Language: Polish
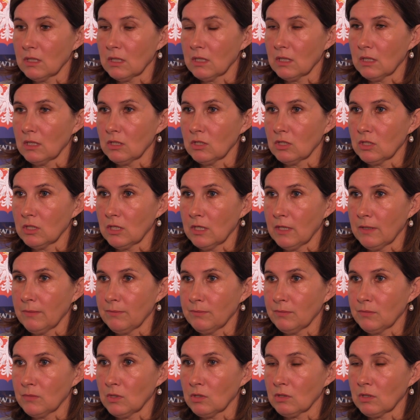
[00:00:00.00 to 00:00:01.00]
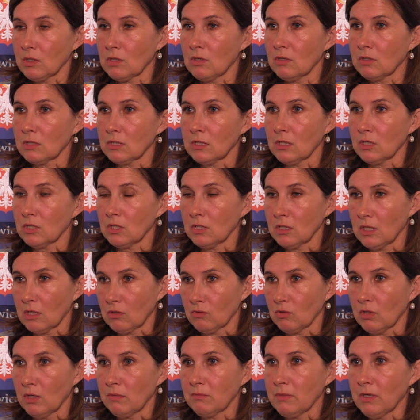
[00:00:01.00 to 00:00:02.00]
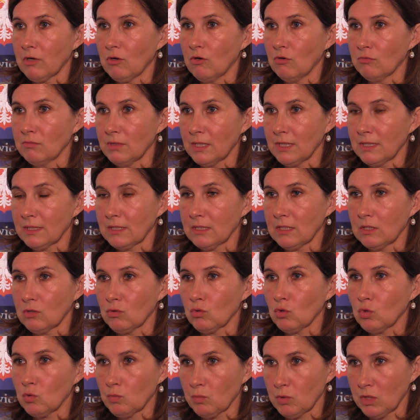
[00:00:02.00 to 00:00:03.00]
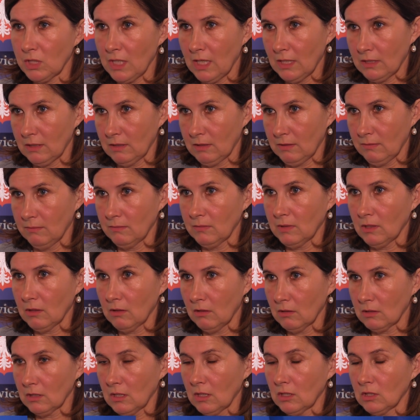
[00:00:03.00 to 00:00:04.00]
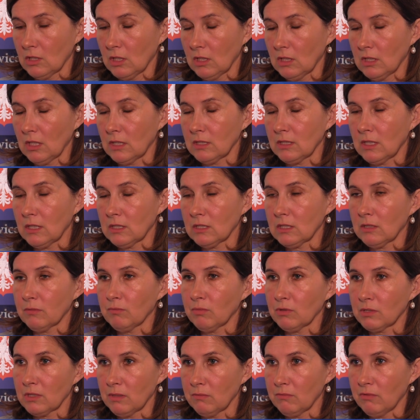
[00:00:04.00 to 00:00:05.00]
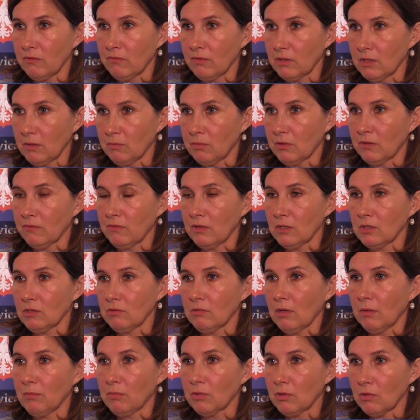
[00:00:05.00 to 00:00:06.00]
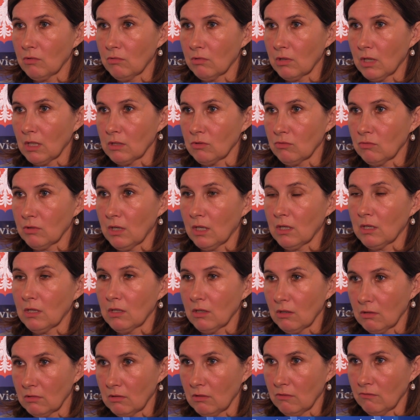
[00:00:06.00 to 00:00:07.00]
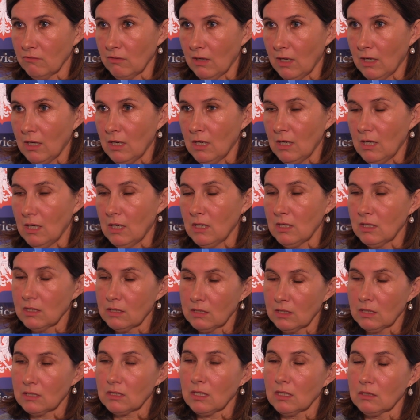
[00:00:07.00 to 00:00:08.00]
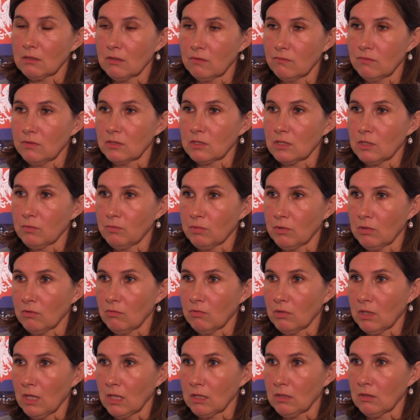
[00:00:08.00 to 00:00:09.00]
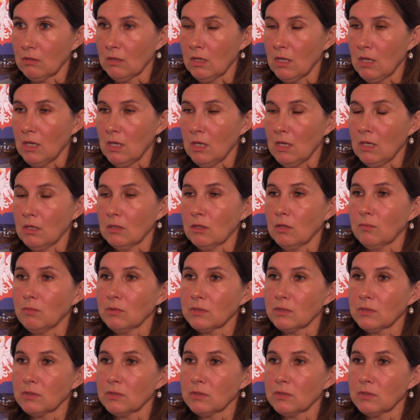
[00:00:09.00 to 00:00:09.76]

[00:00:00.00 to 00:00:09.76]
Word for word: zakresie no, tego zdarzenia, które miało miejsce tuż przed tego zdarzenia, zajścia postępowanie prowadziła prokuratura rejonowa, jedna z katowickich prokurator. To